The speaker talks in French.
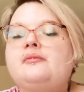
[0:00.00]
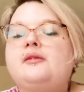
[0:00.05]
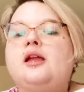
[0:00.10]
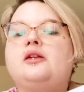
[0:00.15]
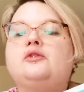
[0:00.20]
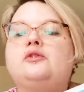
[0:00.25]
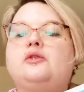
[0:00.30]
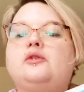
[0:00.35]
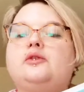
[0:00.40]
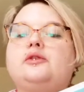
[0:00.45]

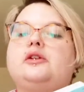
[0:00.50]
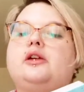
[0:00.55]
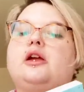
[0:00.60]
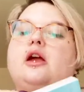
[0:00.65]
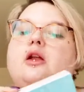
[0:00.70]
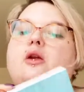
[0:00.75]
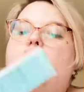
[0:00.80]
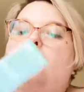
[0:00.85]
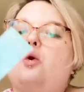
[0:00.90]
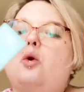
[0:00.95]
Donc,
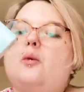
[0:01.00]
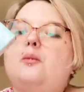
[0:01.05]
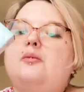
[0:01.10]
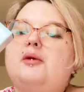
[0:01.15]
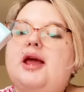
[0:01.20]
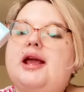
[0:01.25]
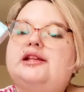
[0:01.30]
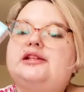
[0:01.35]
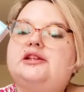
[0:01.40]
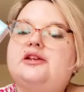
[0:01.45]
le
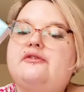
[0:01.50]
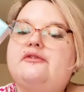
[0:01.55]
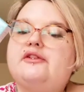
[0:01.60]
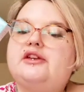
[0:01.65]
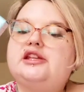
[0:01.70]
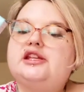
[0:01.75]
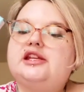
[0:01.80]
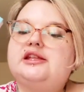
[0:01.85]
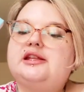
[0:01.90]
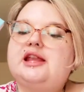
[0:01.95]
complexe
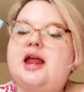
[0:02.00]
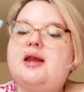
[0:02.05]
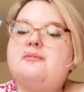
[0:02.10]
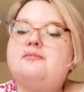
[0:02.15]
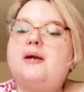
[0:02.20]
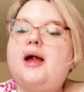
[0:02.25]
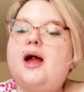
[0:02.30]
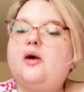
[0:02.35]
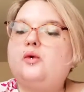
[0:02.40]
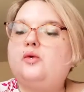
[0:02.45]
végétal
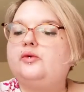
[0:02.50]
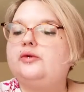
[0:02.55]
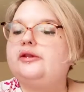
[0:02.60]
marron